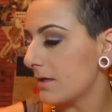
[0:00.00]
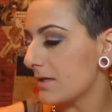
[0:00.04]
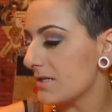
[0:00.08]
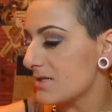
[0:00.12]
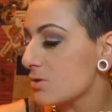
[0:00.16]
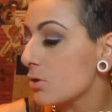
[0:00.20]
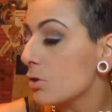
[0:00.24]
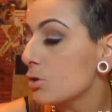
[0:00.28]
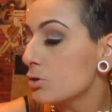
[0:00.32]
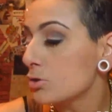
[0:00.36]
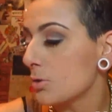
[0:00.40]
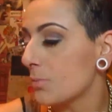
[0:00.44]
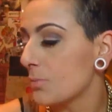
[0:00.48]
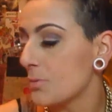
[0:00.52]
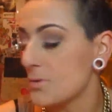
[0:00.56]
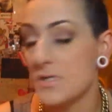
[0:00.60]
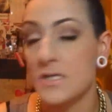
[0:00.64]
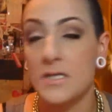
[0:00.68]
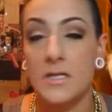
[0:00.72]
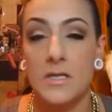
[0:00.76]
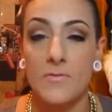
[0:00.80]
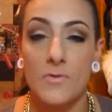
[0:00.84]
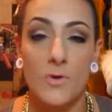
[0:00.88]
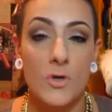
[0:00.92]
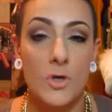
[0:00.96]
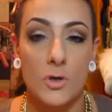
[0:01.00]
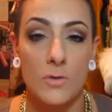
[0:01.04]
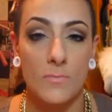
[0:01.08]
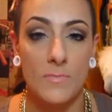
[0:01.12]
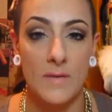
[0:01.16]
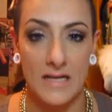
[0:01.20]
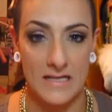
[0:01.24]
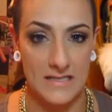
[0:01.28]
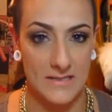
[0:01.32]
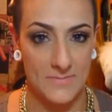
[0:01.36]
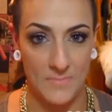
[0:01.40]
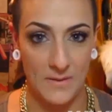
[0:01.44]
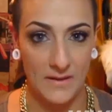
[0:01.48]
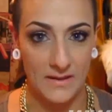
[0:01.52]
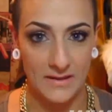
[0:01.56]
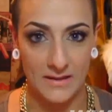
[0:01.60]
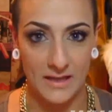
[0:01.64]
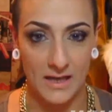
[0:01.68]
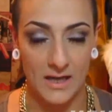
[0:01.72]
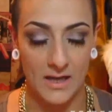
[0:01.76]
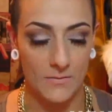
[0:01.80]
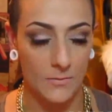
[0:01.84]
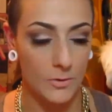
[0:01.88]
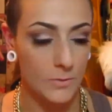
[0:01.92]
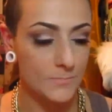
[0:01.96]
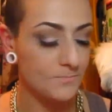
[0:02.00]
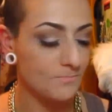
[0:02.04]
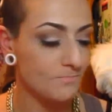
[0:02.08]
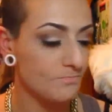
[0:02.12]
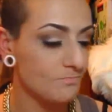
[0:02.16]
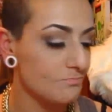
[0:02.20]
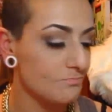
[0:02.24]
riscontro positivo io non me l'aspettavo.